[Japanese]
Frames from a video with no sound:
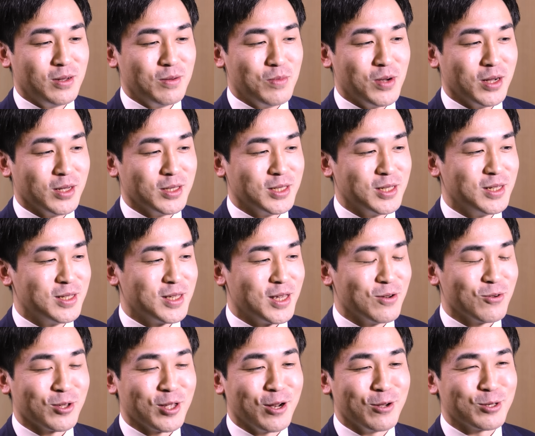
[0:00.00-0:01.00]
まあ、まあ人生
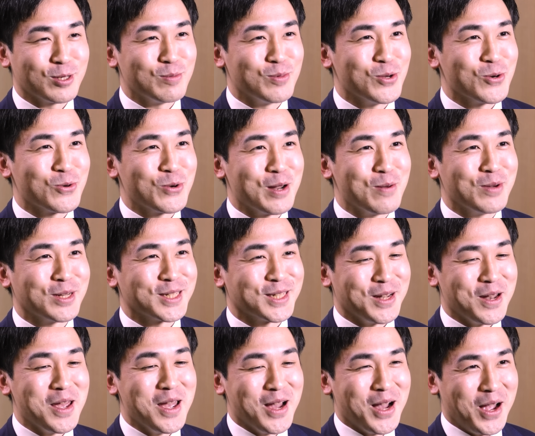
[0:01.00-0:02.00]
の楽しみをくれまし
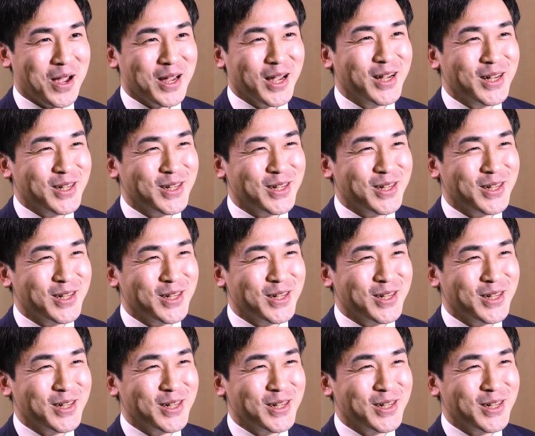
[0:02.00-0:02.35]
たね。はい